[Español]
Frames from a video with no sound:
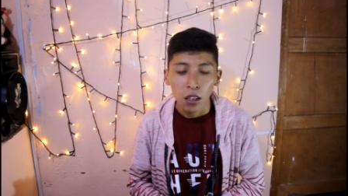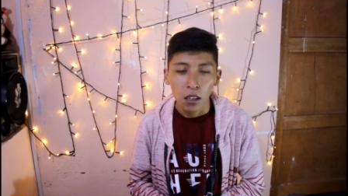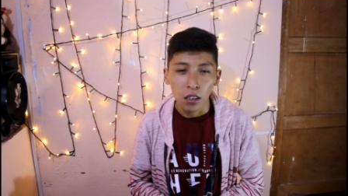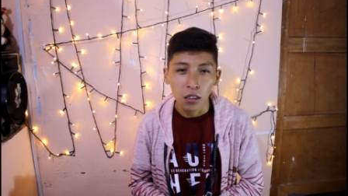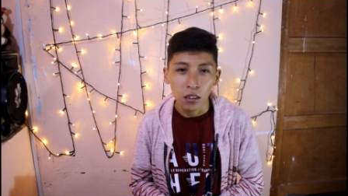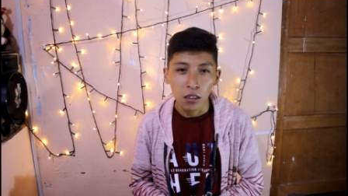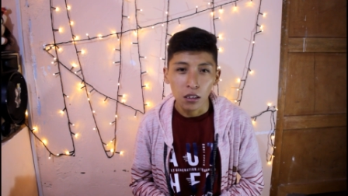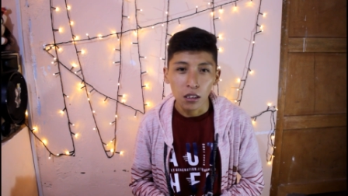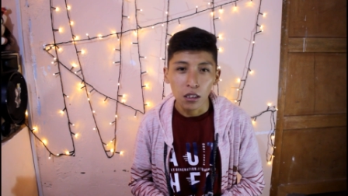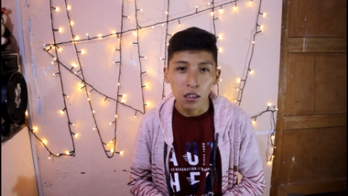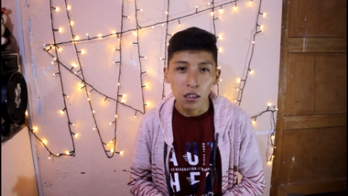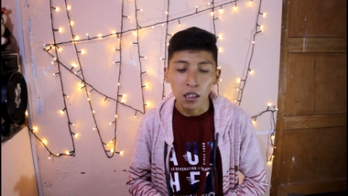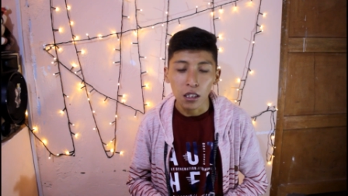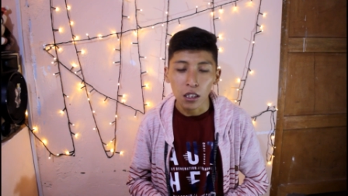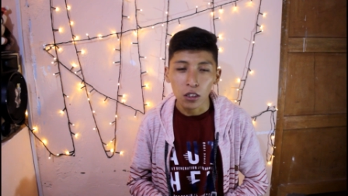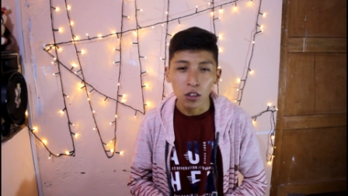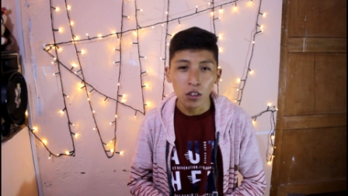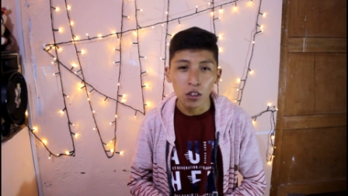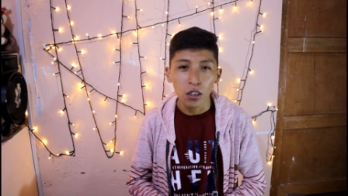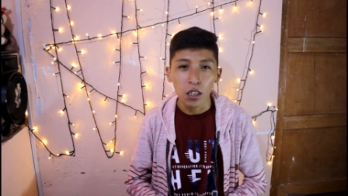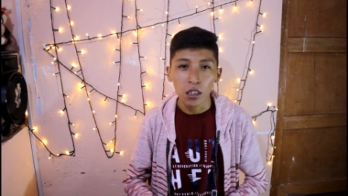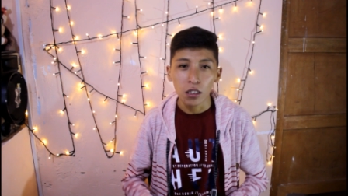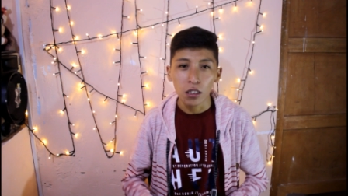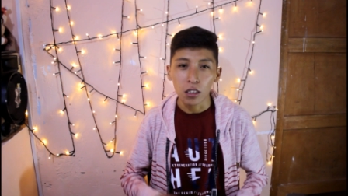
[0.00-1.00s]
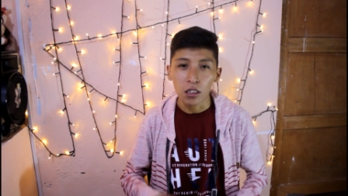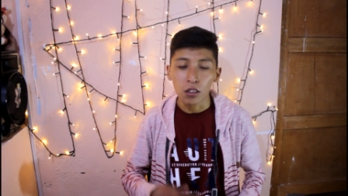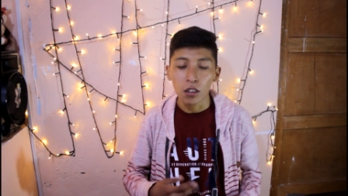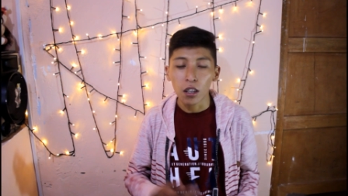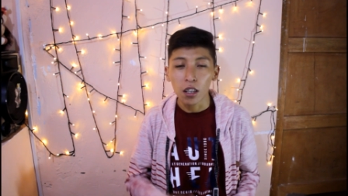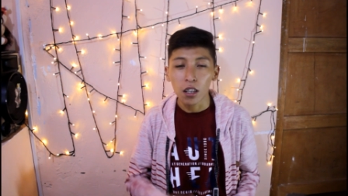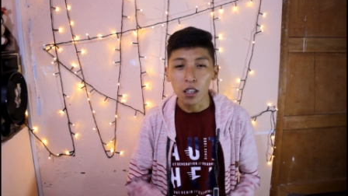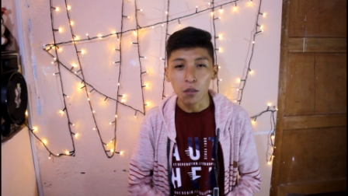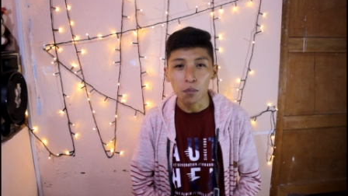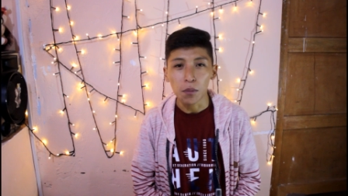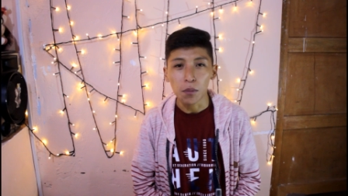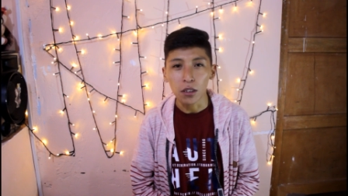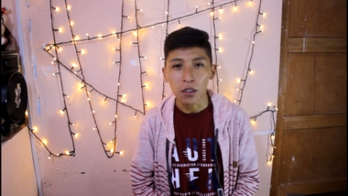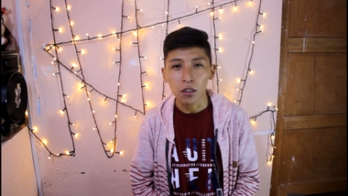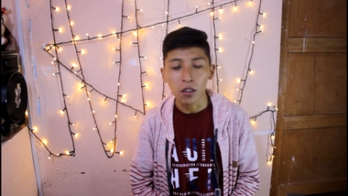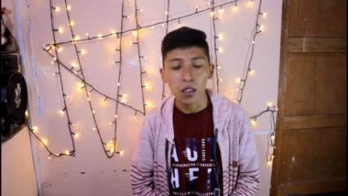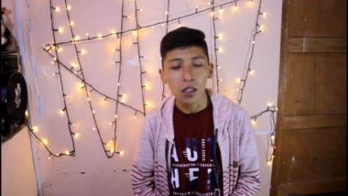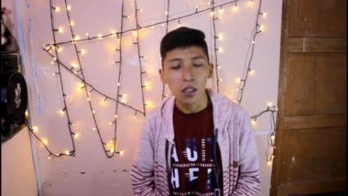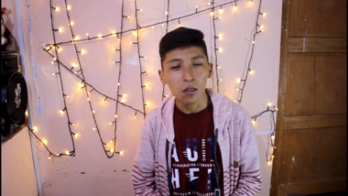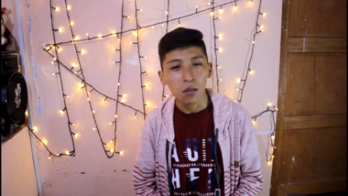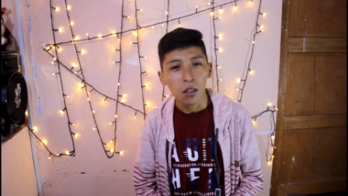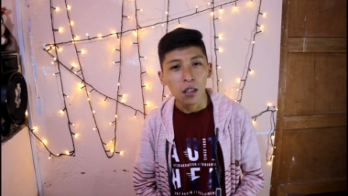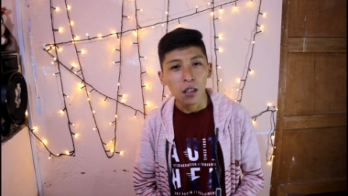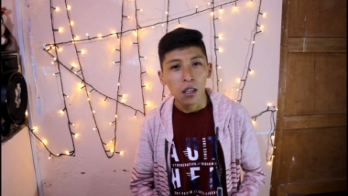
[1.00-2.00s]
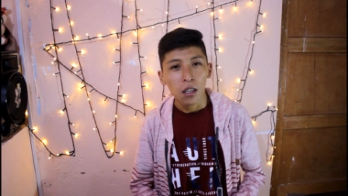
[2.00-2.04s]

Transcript: este, reacción hacia todas las personas.